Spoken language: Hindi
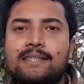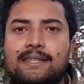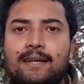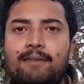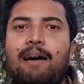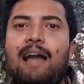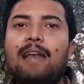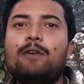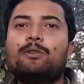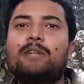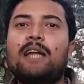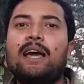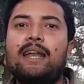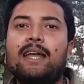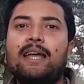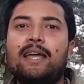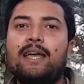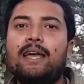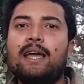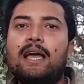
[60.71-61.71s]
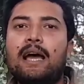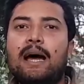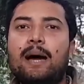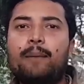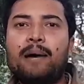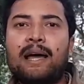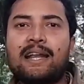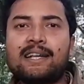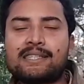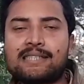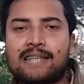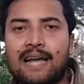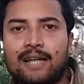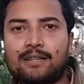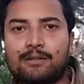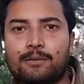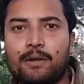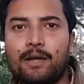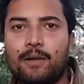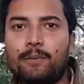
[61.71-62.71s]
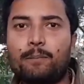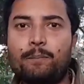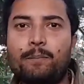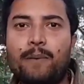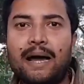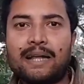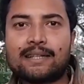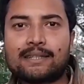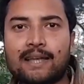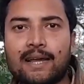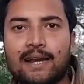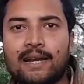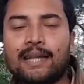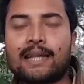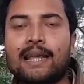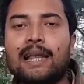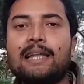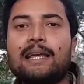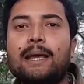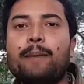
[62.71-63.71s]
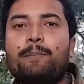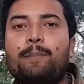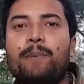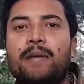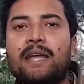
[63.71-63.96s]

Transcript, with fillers: सवाल उठा रहे हैं हमारे साथ बात करने के लिए